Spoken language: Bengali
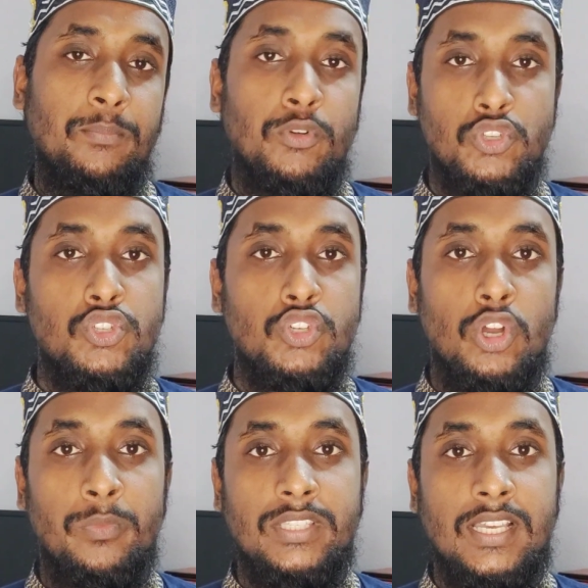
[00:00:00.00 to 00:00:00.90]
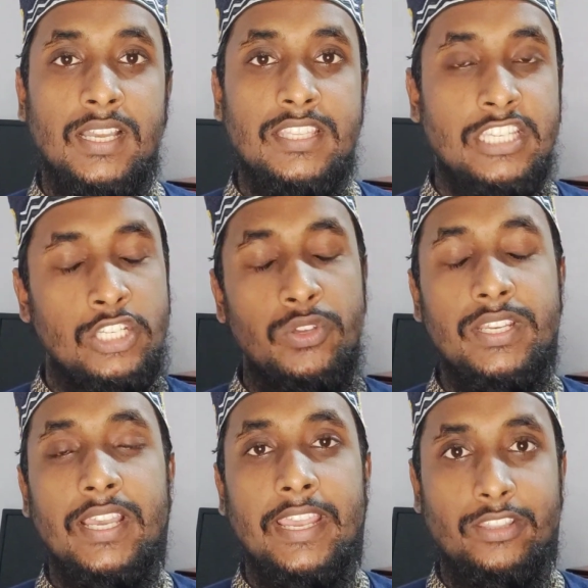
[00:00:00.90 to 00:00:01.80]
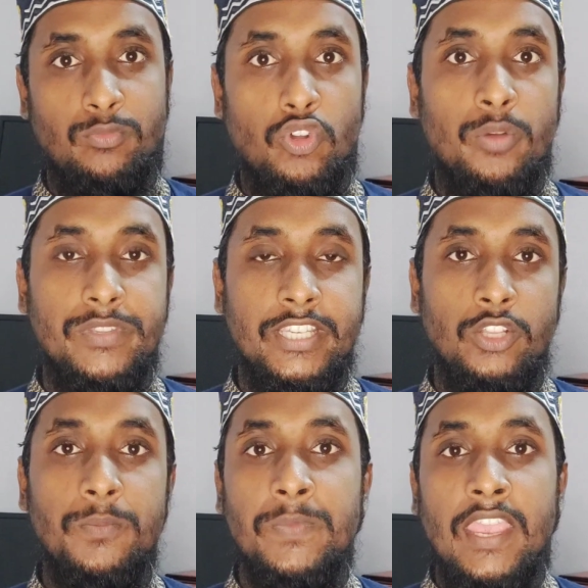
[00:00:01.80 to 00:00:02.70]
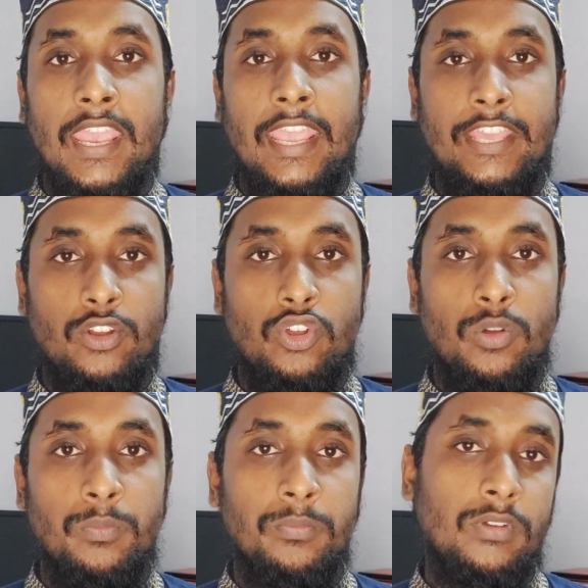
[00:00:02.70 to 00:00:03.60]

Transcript: প্রযোজন ক্ষমতা ছিলই না একদম কম ছিল এইরকম